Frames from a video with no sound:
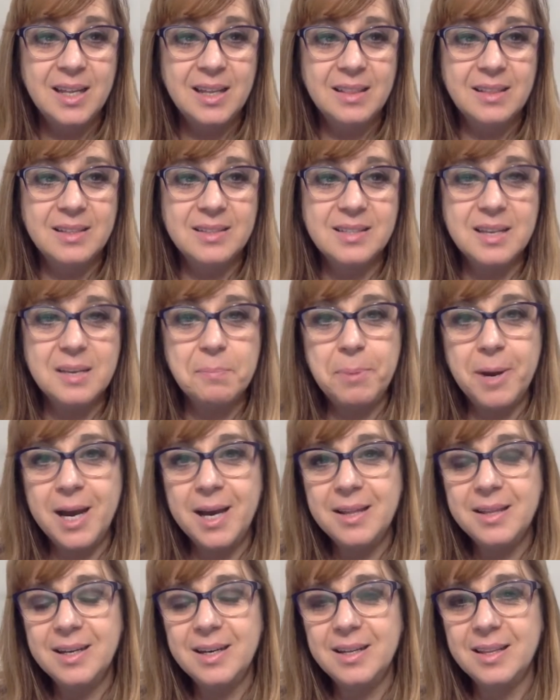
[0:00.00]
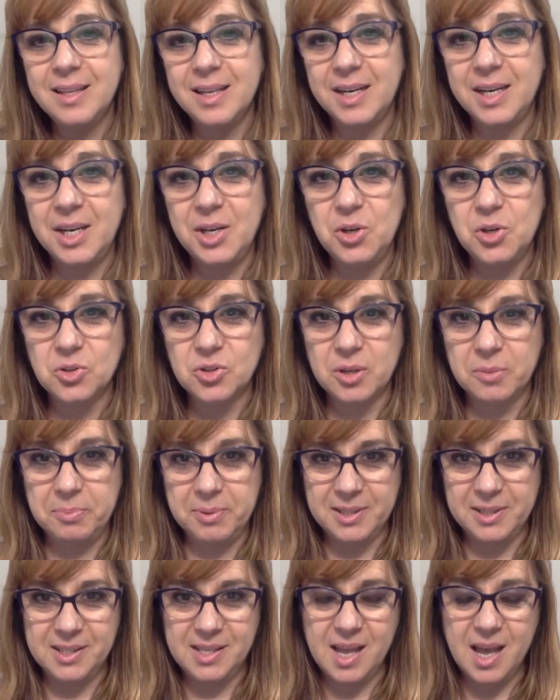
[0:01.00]
de ser padres de niños
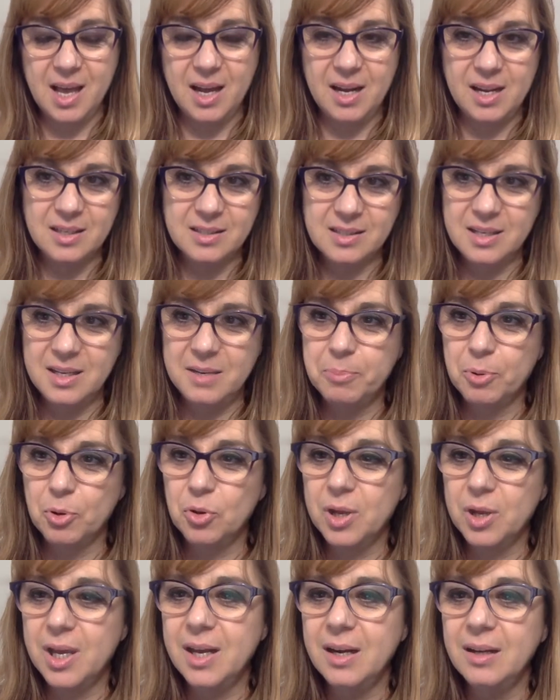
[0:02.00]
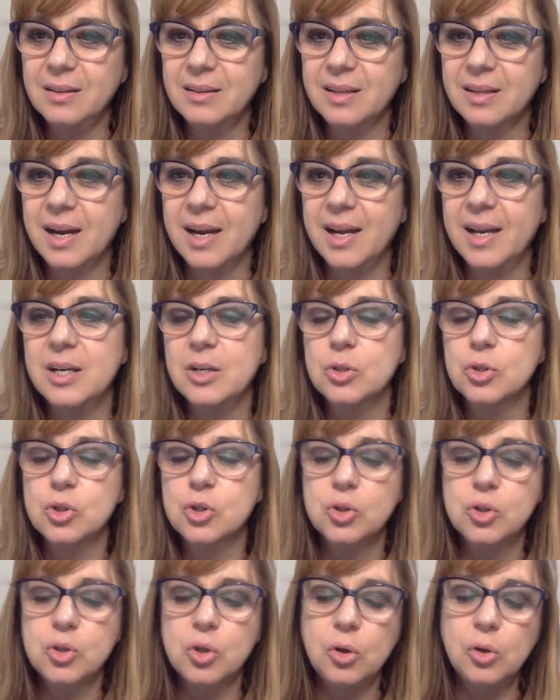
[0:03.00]
especiales y poder traer
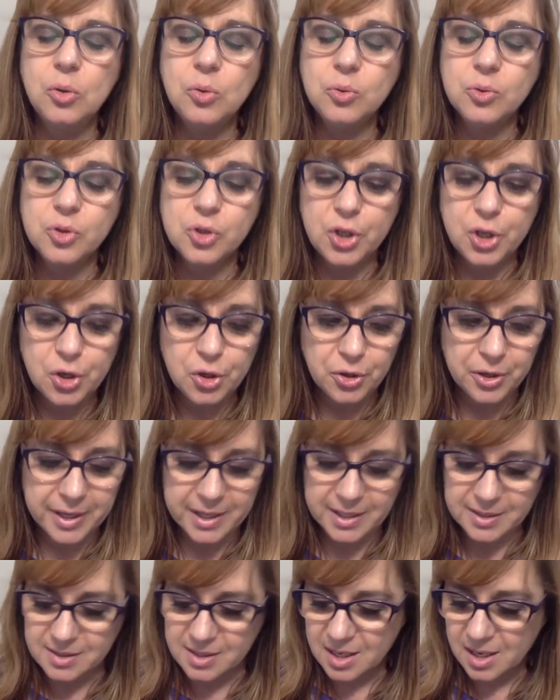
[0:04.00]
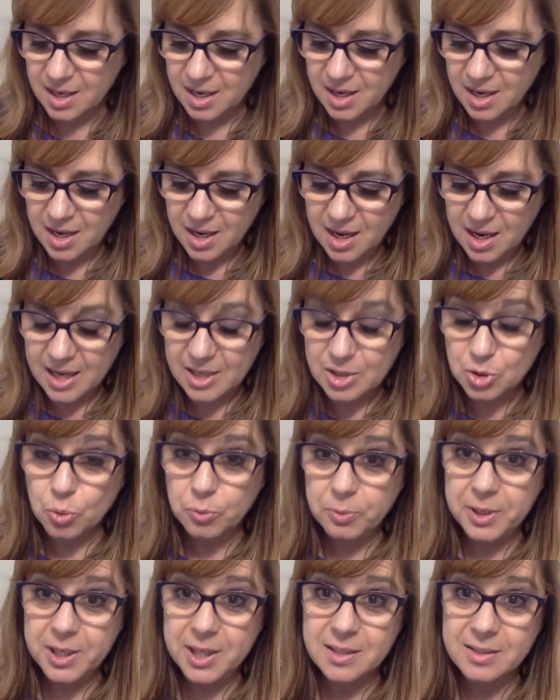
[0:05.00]
soluciones a sus
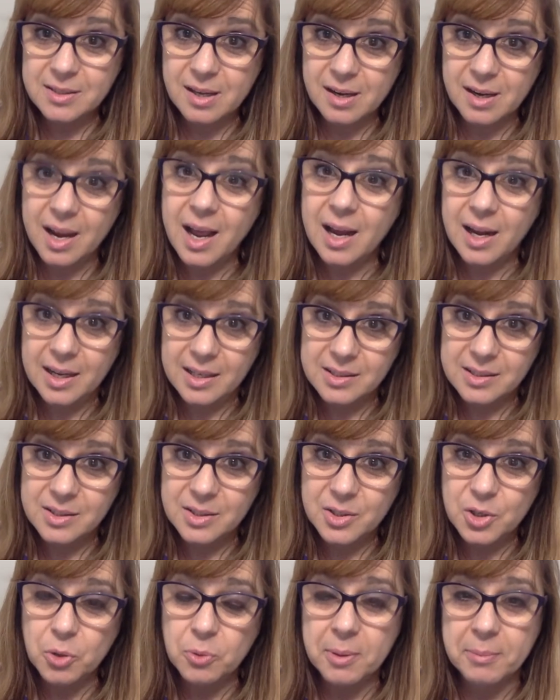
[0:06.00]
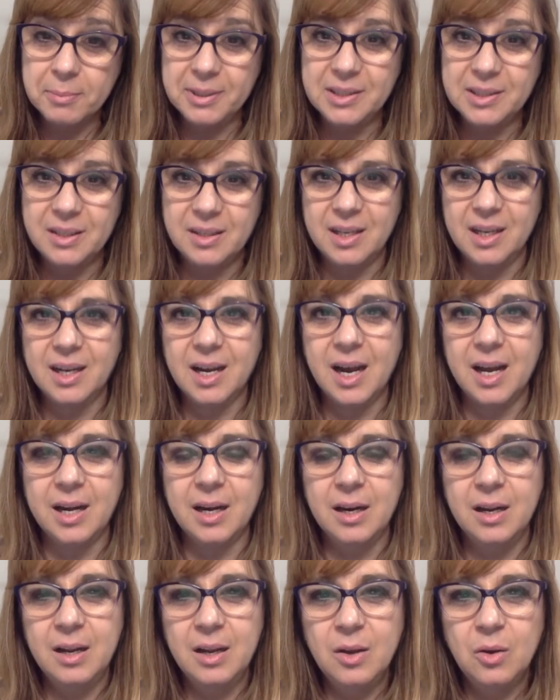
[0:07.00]
vidas reales y obviamente
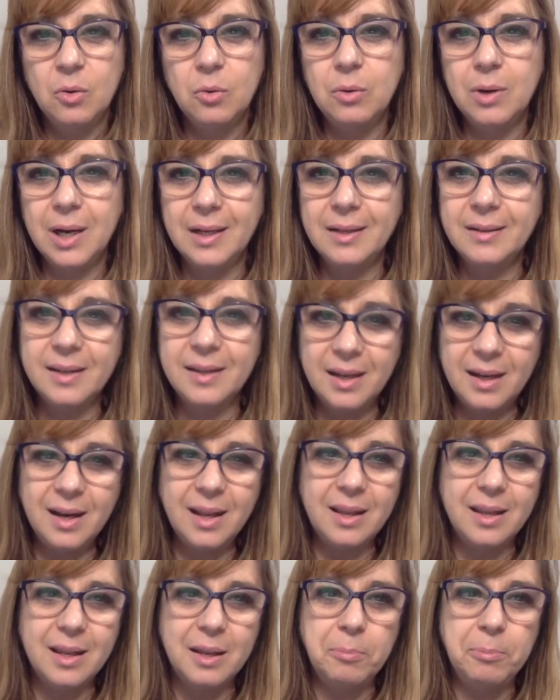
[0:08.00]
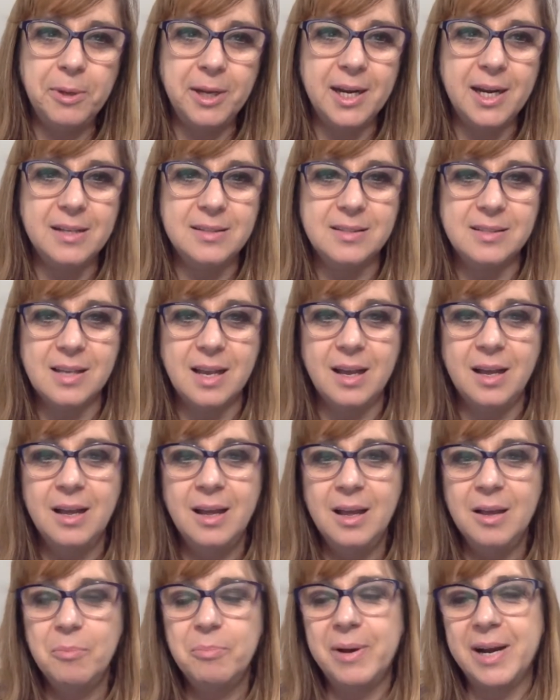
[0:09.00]
dejar una estela de esperanza
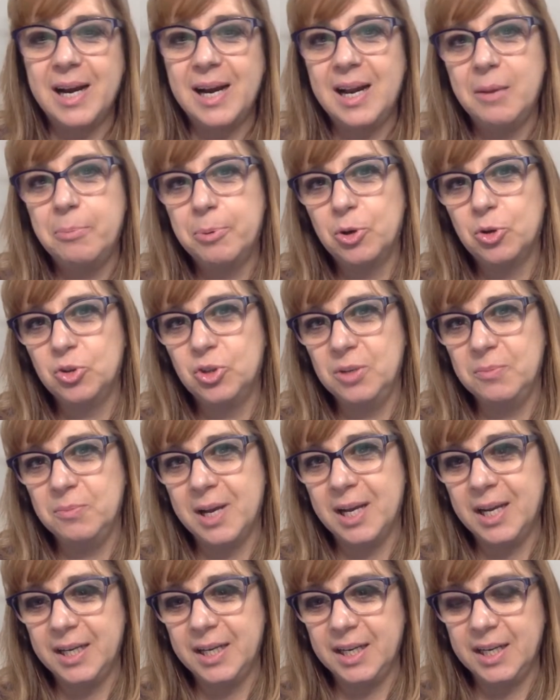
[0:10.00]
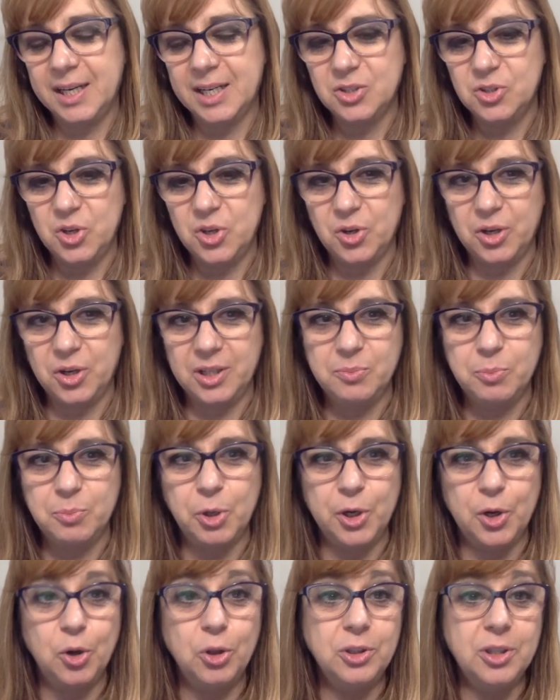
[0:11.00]
para las próximas generaciones.
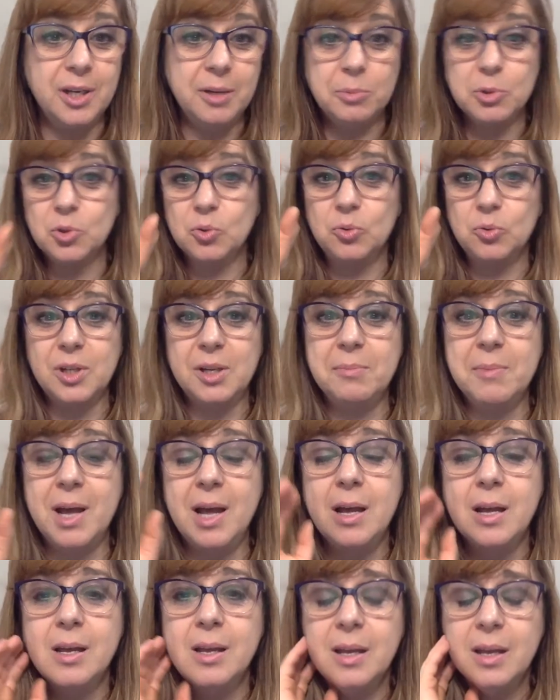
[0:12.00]
Bueno, hoy tenemos un tema